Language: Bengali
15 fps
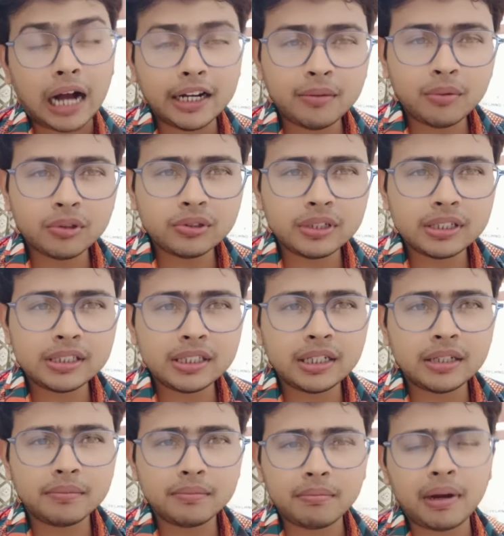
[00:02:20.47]
আগের বছরের
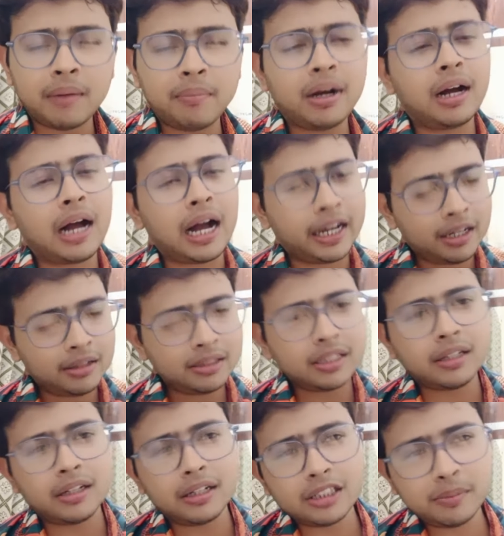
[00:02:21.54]
যে বা আগের যে
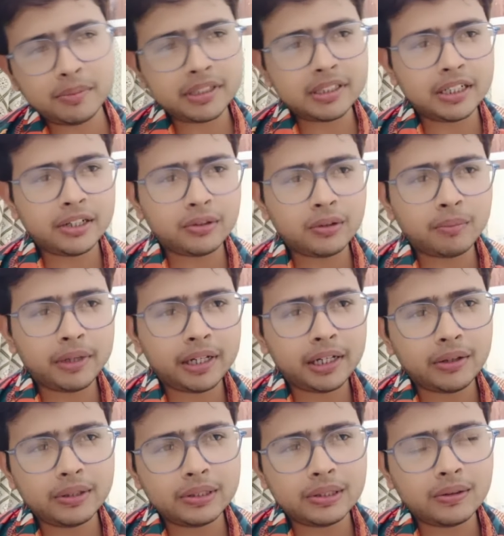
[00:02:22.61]
ক্লার্কশিপের যে
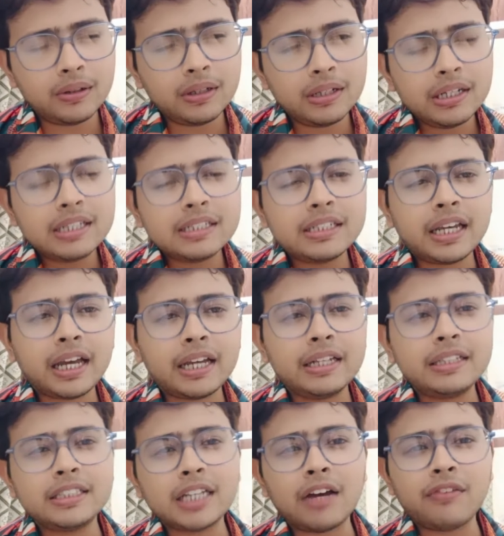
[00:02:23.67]
রিক্রুটমেন্টটা হয়েছিল
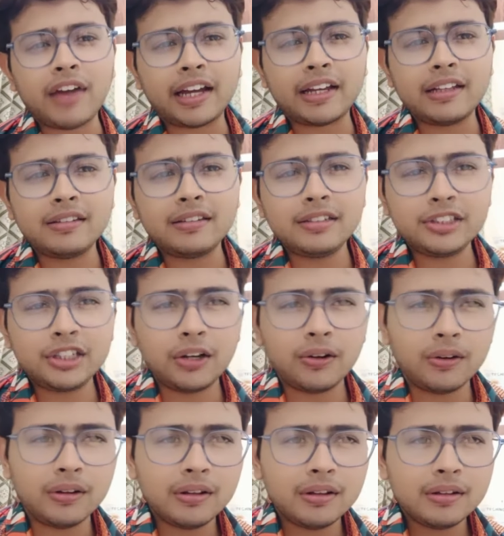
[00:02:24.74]
সেখানে যা ভ্যাকেন্সি ছিল
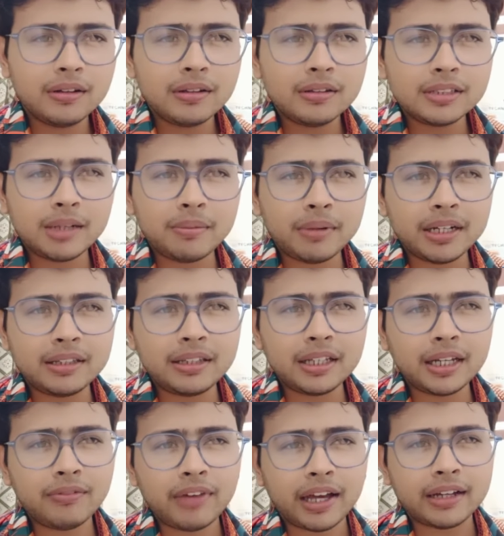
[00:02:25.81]
সেবারের
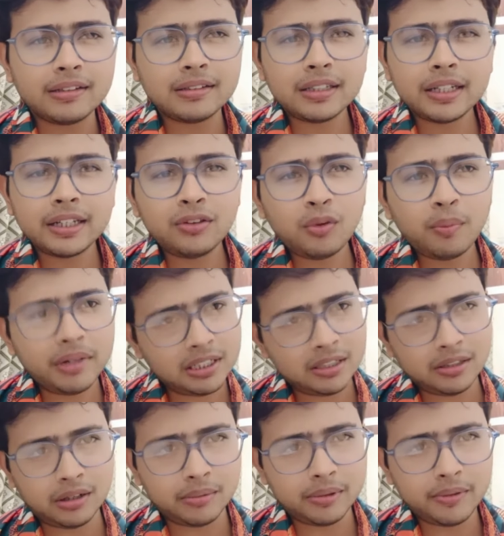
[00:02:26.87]
থেকে ভ্যাকেন্সি কিন্তু
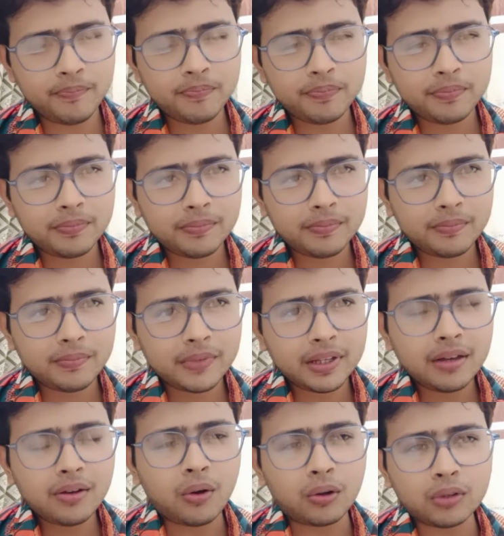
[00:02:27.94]
বেশি হবে
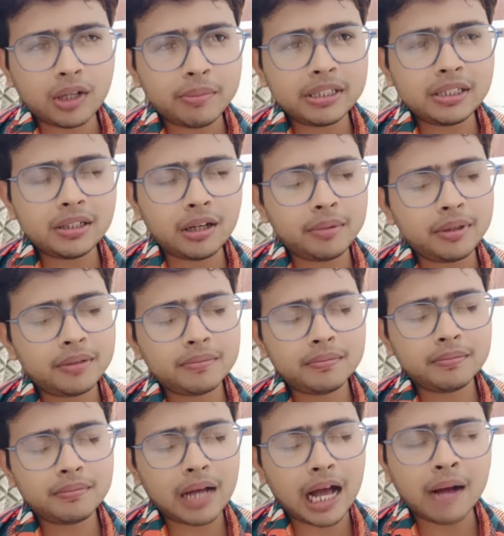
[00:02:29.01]
কতটা বেশি হবে
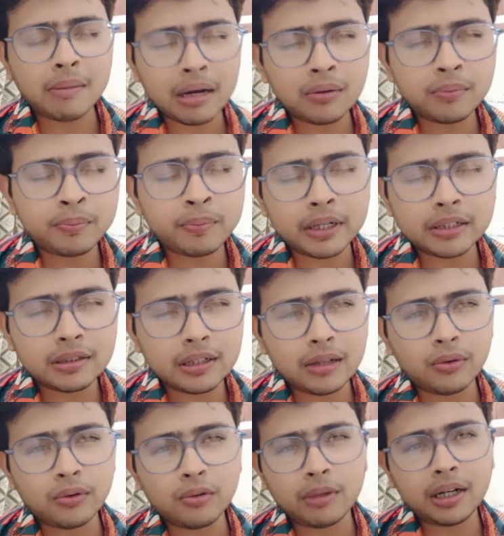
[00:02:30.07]
আমার
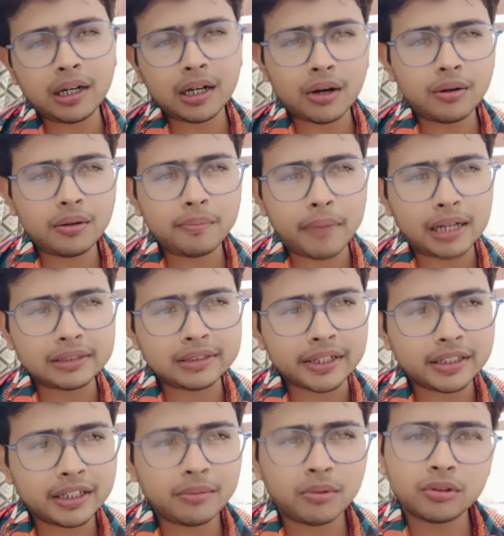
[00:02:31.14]
পার্সোনাল অনুমান অ্যারাউন্ড পাঁচ
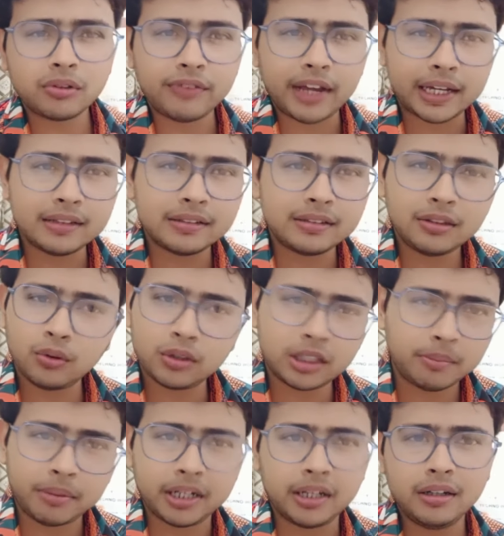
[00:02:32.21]
হাজারের মতন ভ্যাকেন্সি
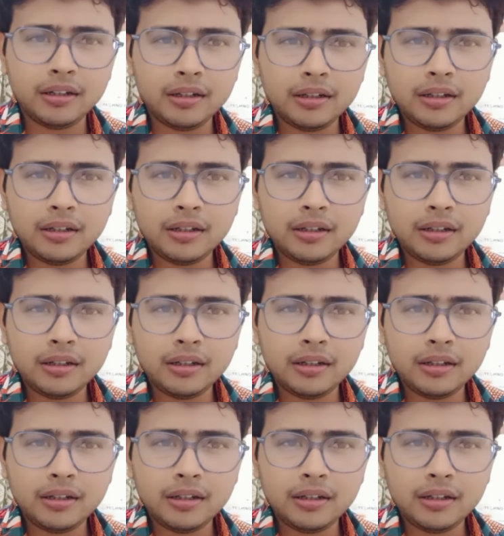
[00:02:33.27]
হতে পারে